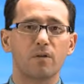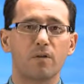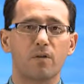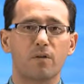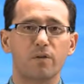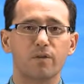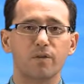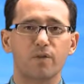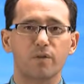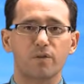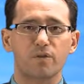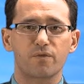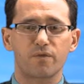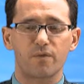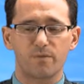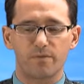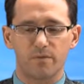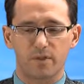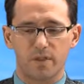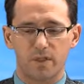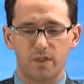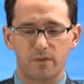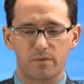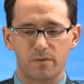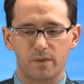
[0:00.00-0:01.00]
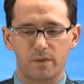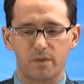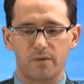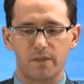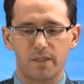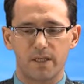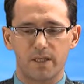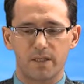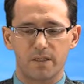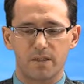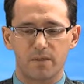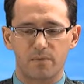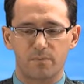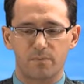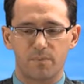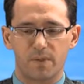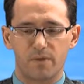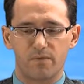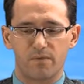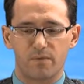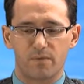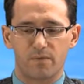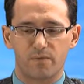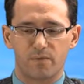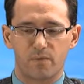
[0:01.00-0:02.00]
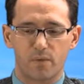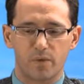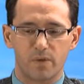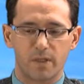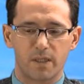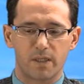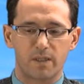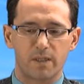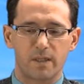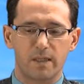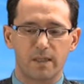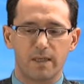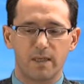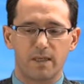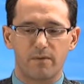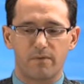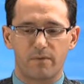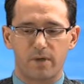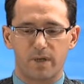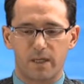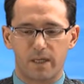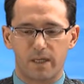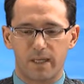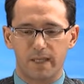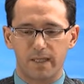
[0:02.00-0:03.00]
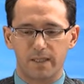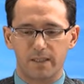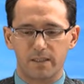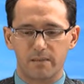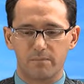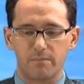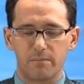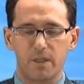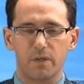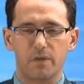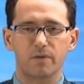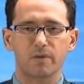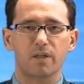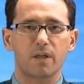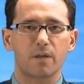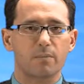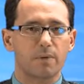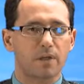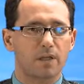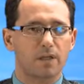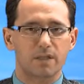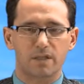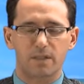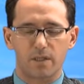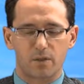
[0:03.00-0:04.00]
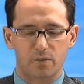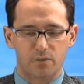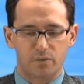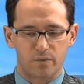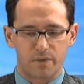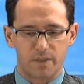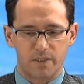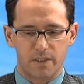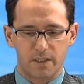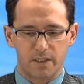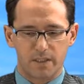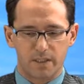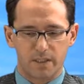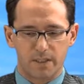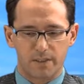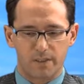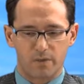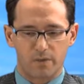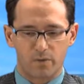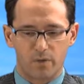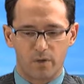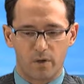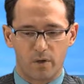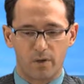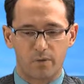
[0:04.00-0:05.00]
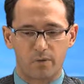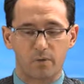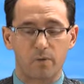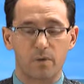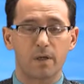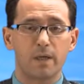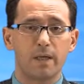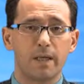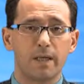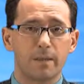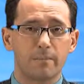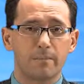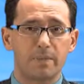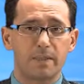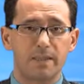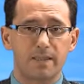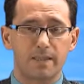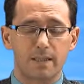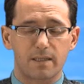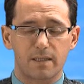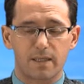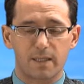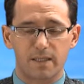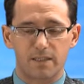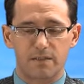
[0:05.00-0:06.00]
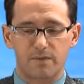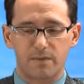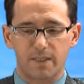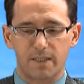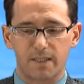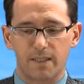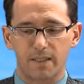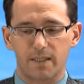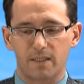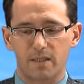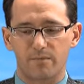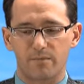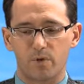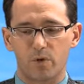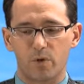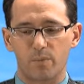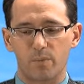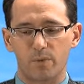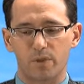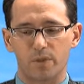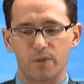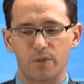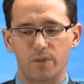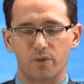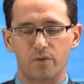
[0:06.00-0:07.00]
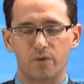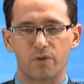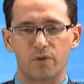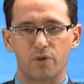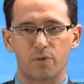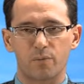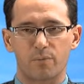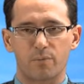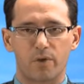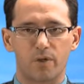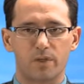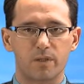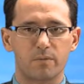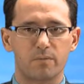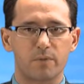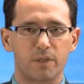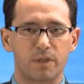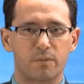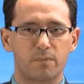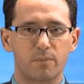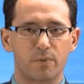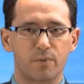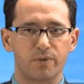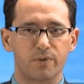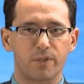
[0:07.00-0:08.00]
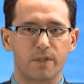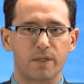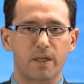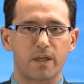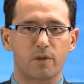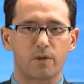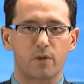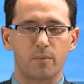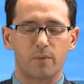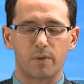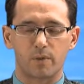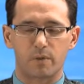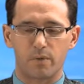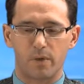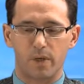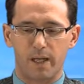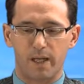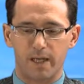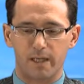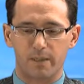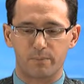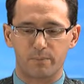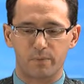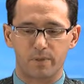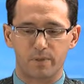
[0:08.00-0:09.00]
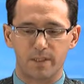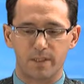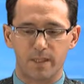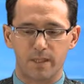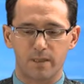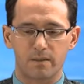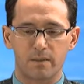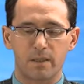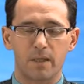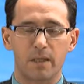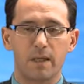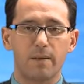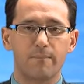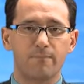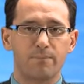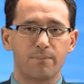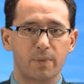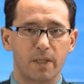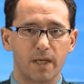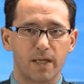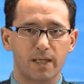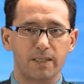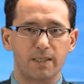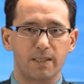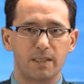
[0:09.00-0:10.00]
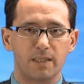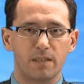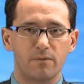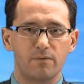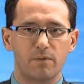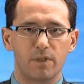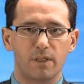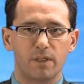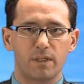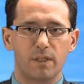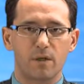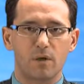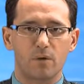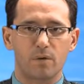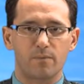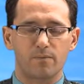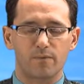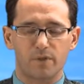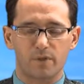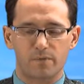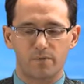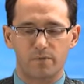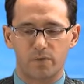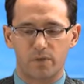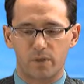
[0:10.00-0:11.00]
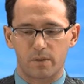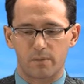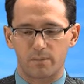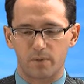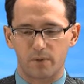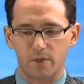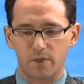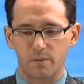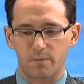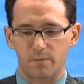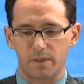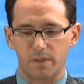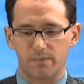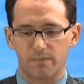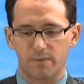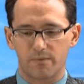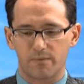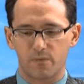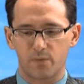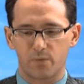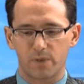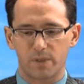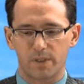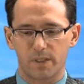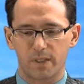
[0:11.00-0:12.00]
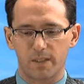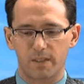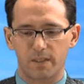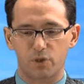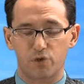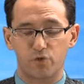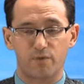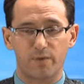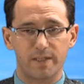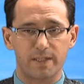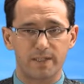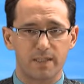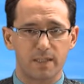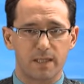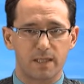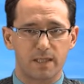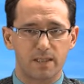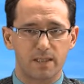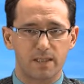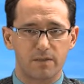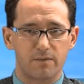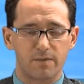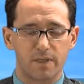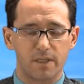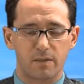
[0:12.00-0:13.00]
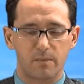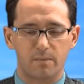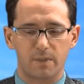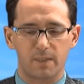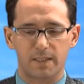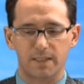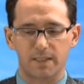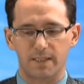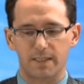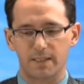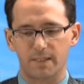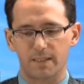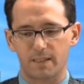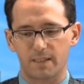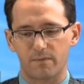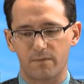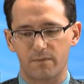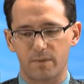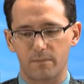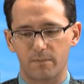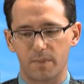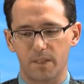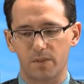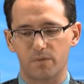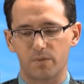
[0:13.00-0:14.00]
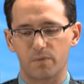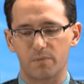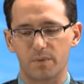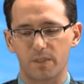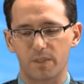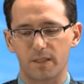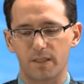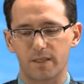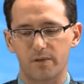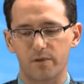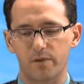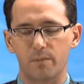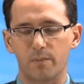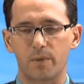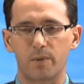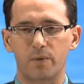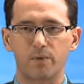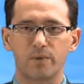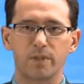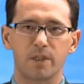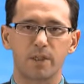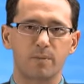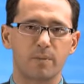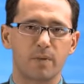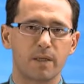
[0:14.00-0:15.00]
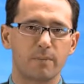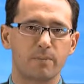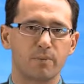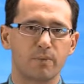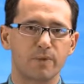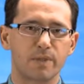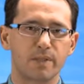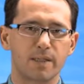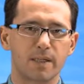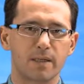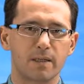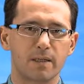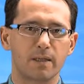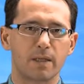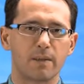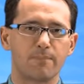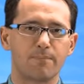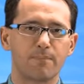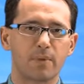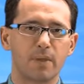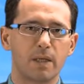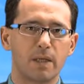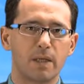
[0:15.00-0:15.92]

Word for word: Der Eurostox 50 und auch der S&P 500 waren leichte Minus, aber das geht grundsätzlich in Ordnung. Bester DAX-Wert gestern war übrigens Deutsche Börse mit plus 3,08 eine Aktie, die wir Ihnen auch im Frankfurter Börsenbrief empfohlen hatten. Schwächster Einzelwert im DAX gestern war Metro mit 3,02 Prozent.